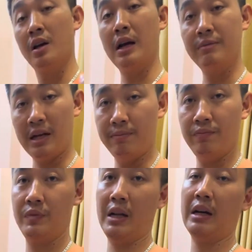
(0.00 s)
ngâm
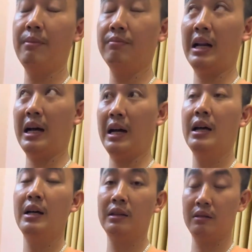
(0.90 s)
xăm là ngâm là
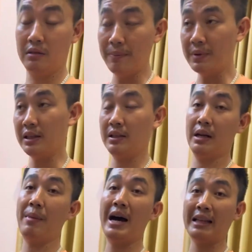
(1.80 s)
thấp nhất
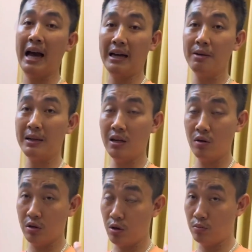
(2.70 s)
là 3 tháng mới bắt
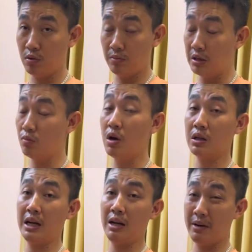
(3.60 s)
đầu dùng mới dùng
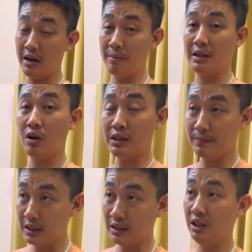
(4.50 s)
được nha làm đấy là mình gọi là
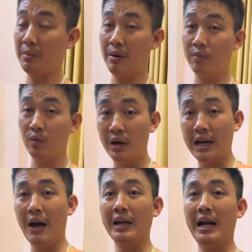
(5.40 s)
thấp nhất nhưng mà khuyến
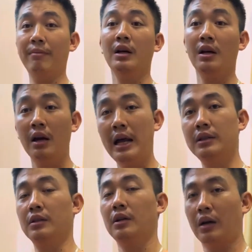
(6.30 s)
cáo anh em
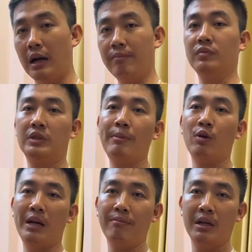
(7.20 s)
lên ngâm trên
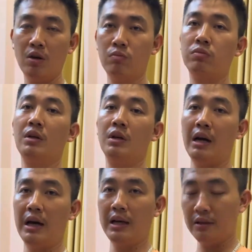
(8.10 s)
một năm mới dùng
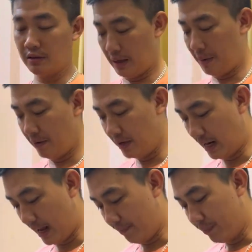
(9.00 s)
đấy thì bởi vì
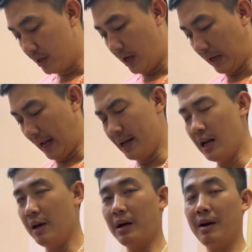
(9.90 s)
là cái
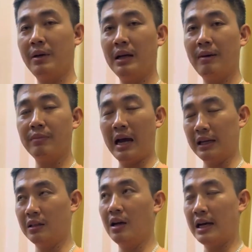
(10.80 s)
ờ, nếu mà mình ngâm
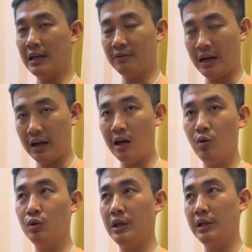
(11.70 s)
càng thời gian càng
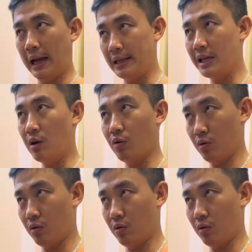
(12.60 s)
lâu thì cái rượu